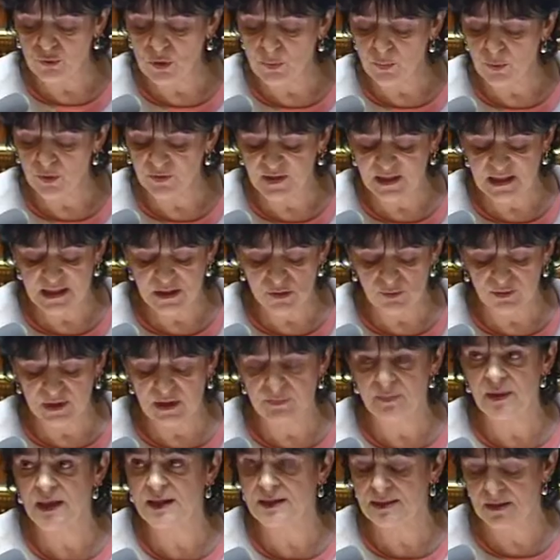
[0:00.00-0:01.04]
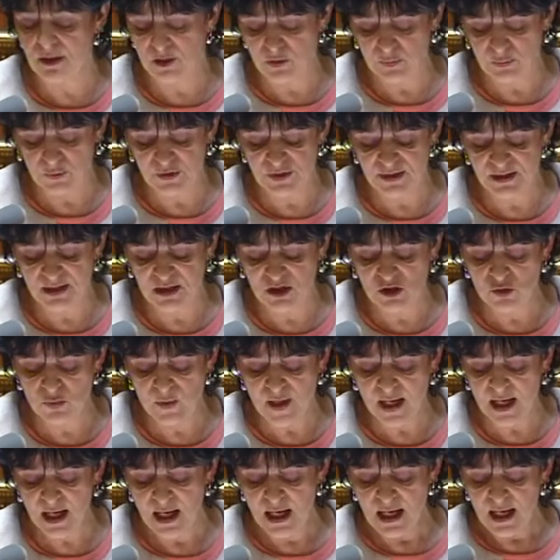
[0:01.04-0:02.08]
de protection des personnes
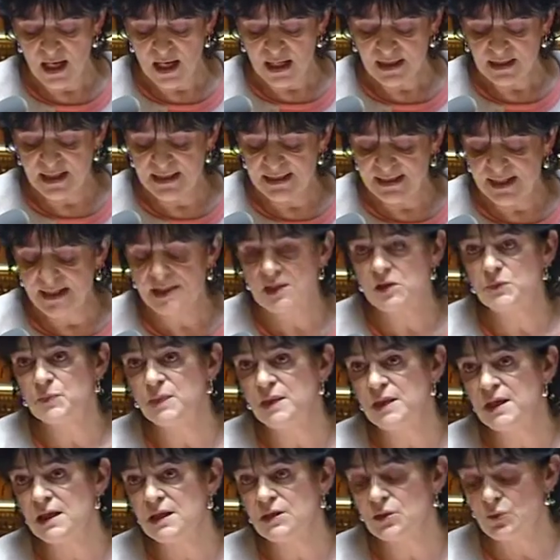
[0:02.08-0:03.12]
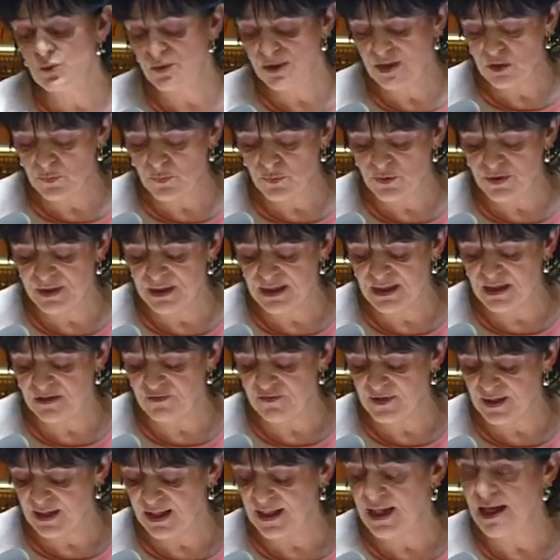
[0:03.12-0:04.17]
prostituées qui s'inspirent du
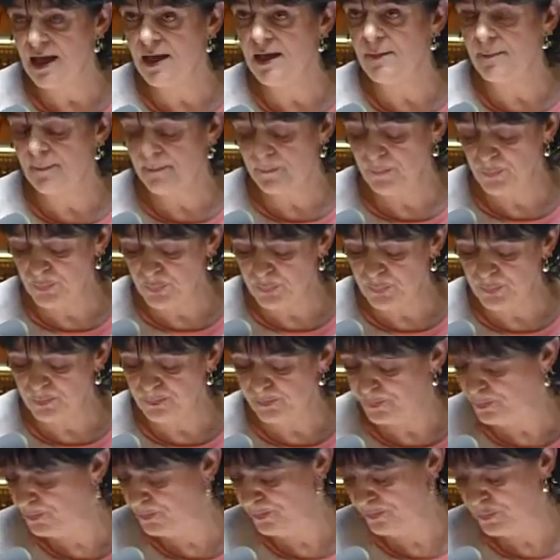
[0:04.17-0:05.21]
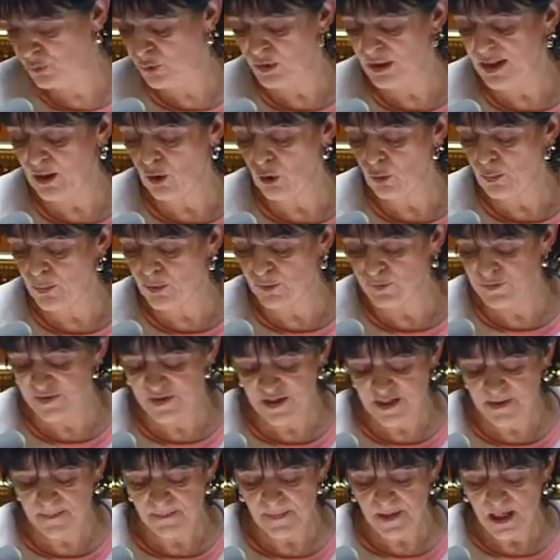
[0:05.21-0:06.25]
dispositif créé pour les
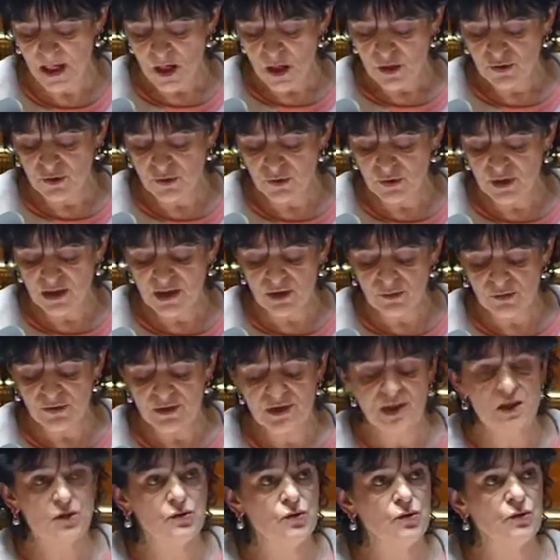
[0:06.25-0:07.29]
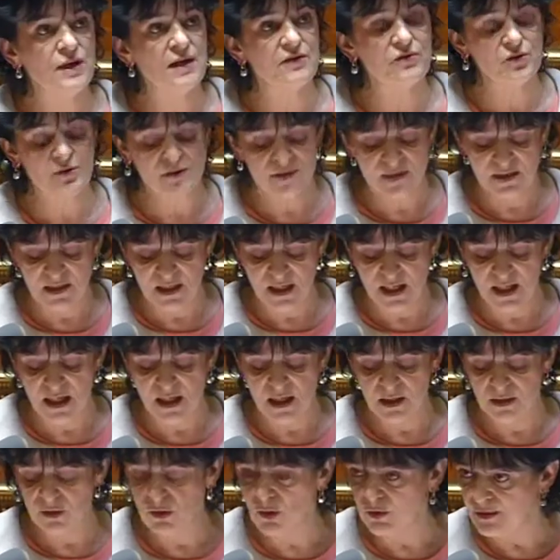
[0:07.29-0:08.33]
repentis, ce qui constitue une
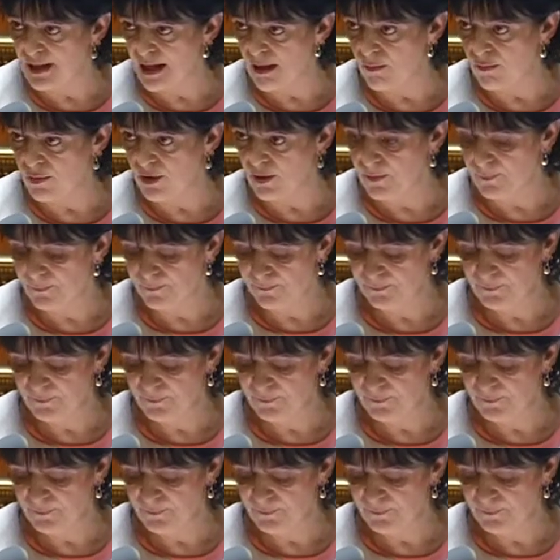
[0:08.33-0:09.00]
avancée notable.